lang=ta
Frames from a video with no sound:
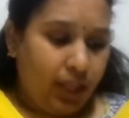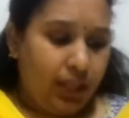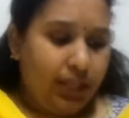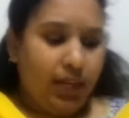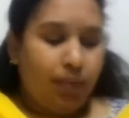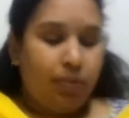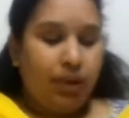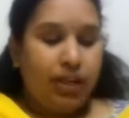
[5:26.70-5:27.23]

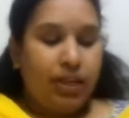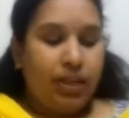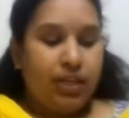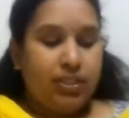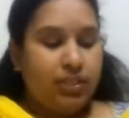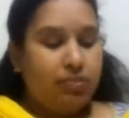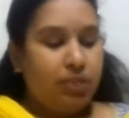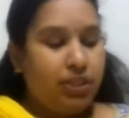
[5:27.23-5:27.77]
இதுக்கப்புறம் என்ன
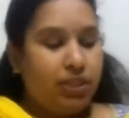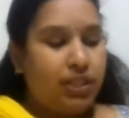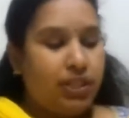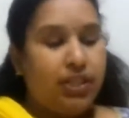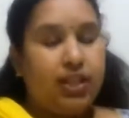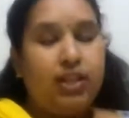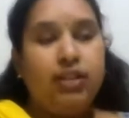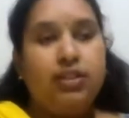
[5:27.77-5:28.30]
ஆச்சுன்னு
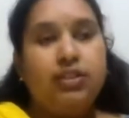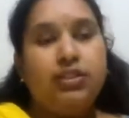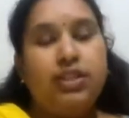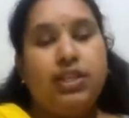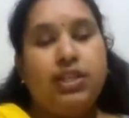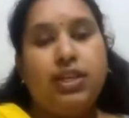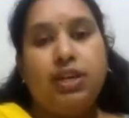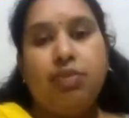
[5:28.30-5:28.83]
பாத்தீங்கன்னா
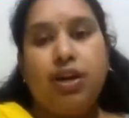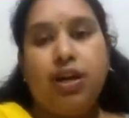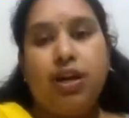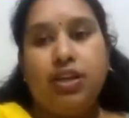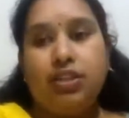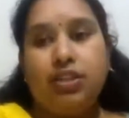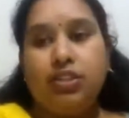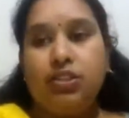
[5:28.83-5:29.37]
ஜனக
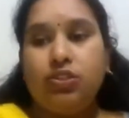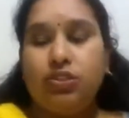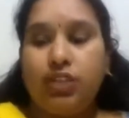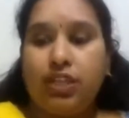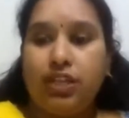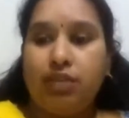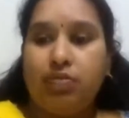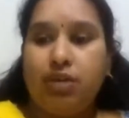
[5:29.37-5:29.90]
மகாராஜா
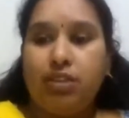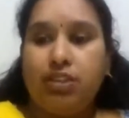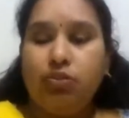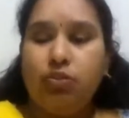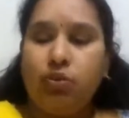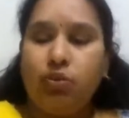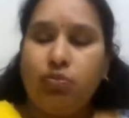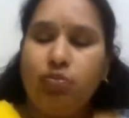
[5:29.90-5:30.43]
சுனைனா
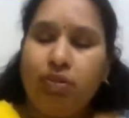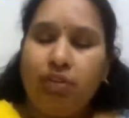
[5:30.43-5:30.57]
மாதாவும் ரொம்ப